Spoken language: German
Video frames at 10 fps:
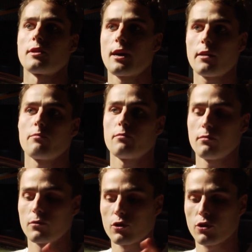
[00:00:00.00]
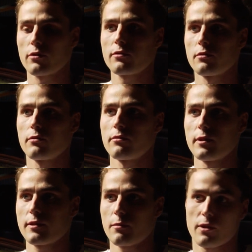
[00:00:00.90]
in einem geschlossenen,
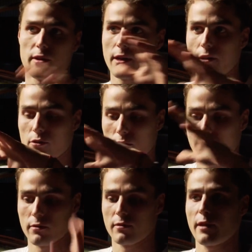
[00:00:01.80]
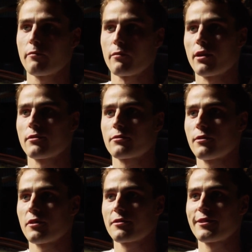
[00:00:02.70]
ich sag mal in einer geschlossenen Seifenblase
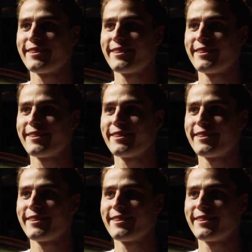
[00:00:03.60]
quasi.